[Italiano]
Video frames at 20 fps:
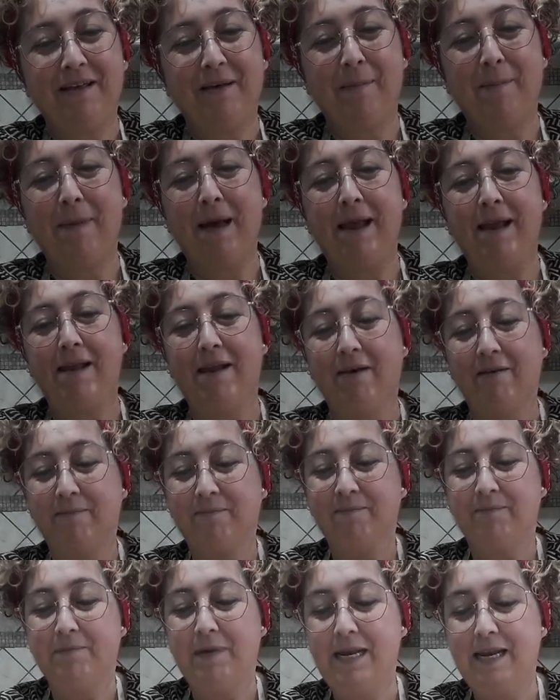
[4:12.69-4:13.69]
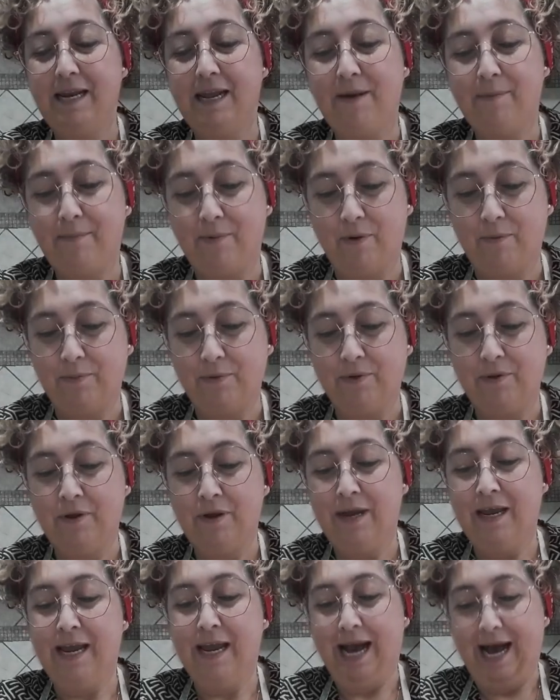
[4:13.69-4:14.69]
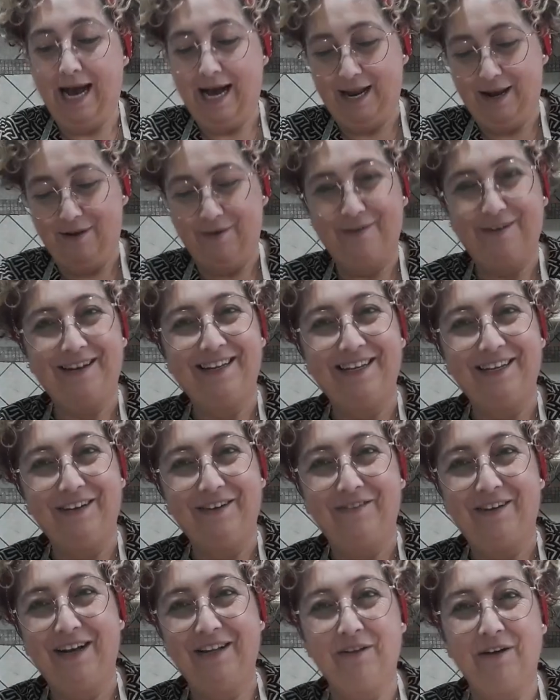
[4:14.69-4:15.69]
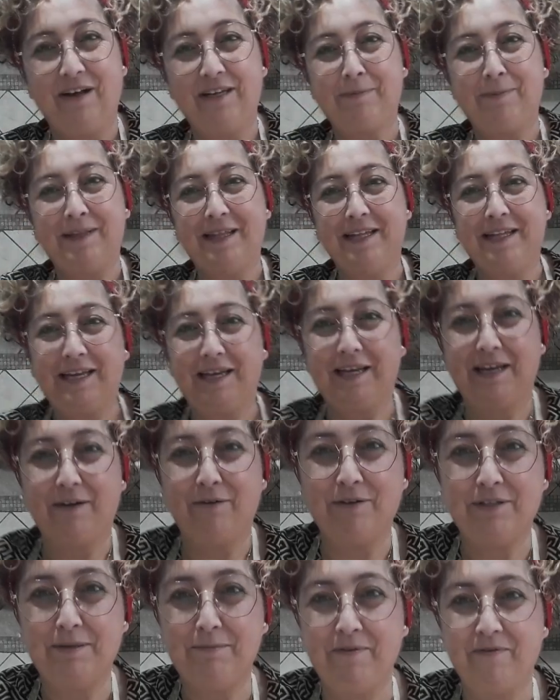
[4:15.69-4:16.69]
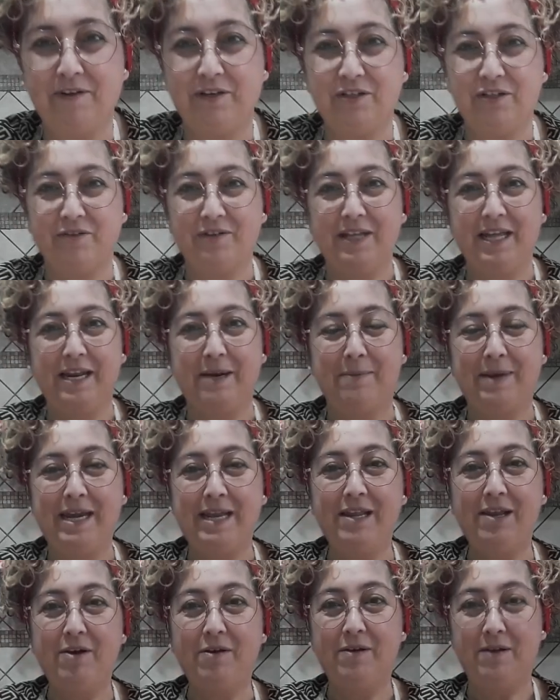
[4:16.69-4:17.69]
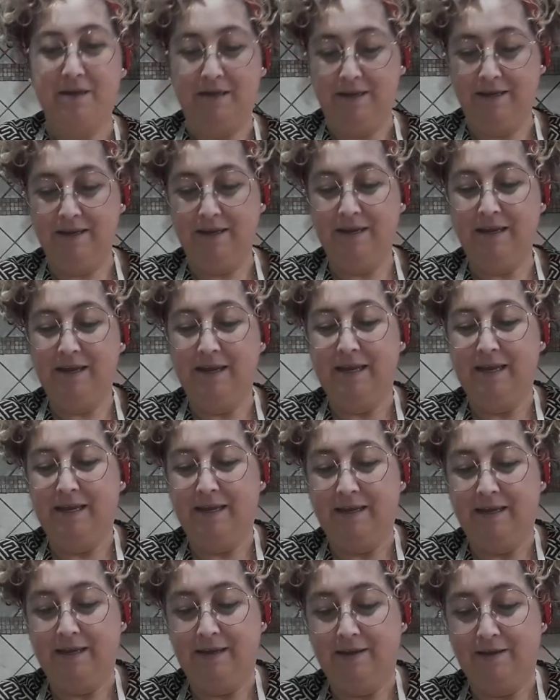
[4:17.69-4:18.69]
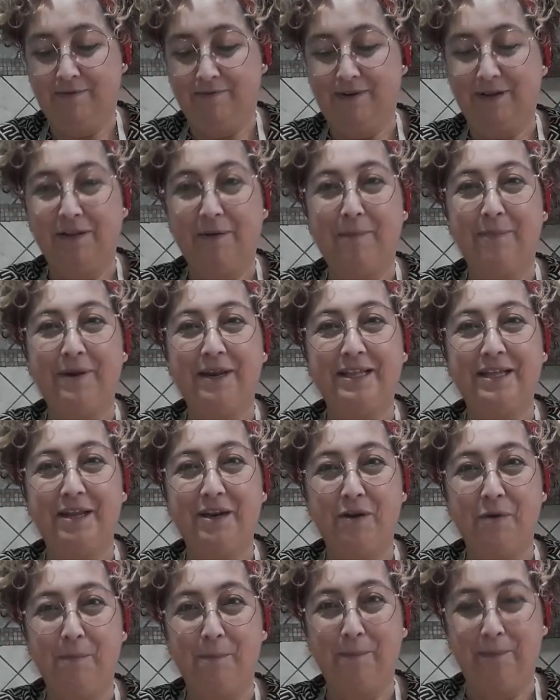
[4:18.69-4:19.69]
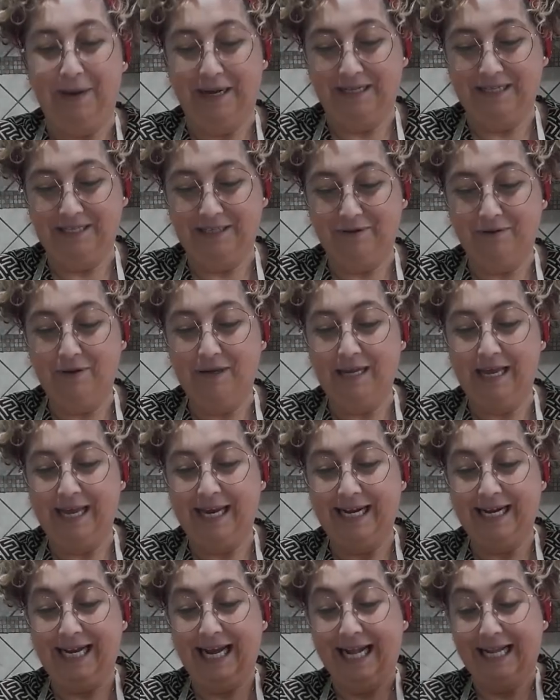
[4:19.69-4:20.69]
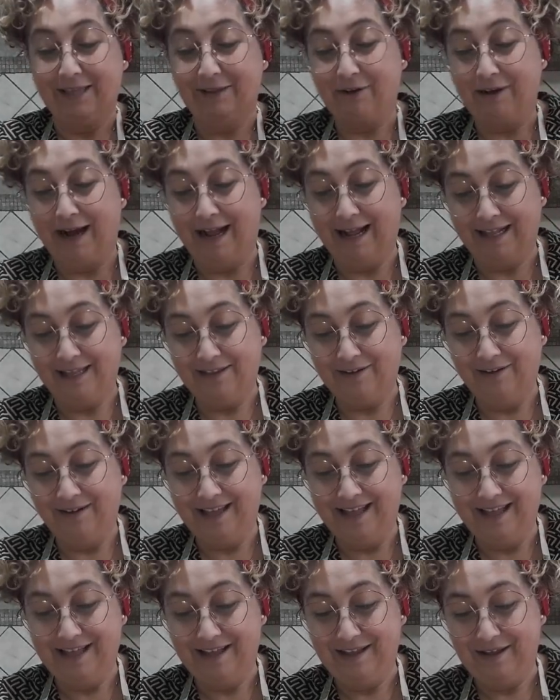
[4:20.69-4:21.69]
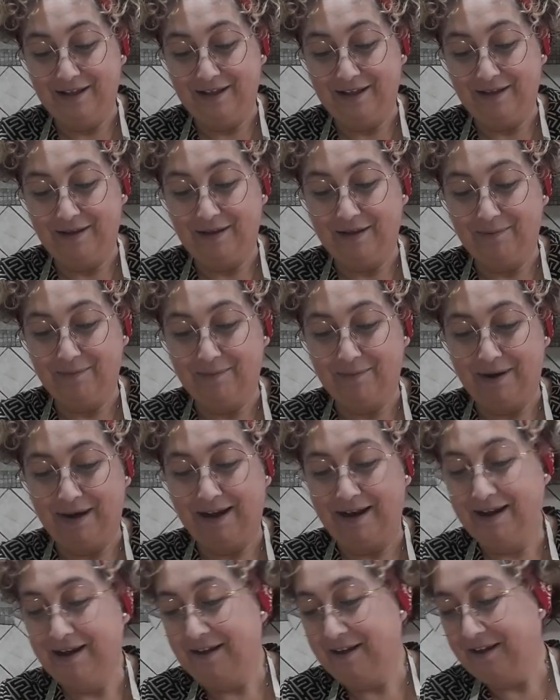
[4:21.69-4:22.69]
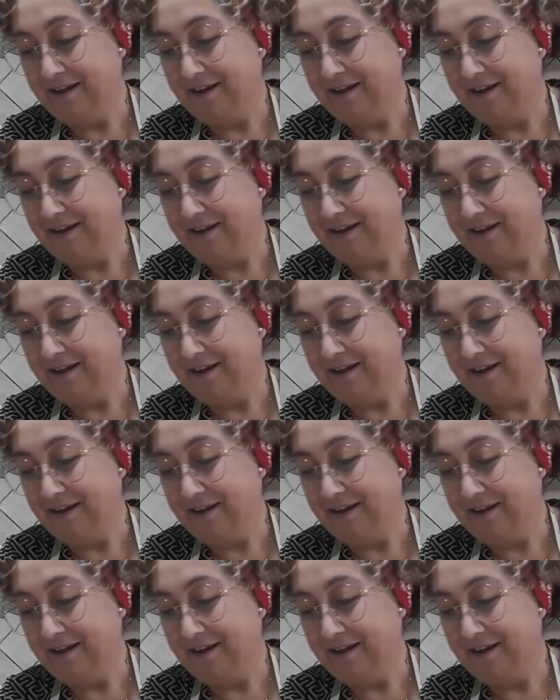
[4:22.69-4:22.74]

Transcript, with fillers: Bella, bella proprio. Allora, io vado, aspettate che così mi faccio vedere meglio. Vado a prenderne un pezzo, è caldo caldo, ma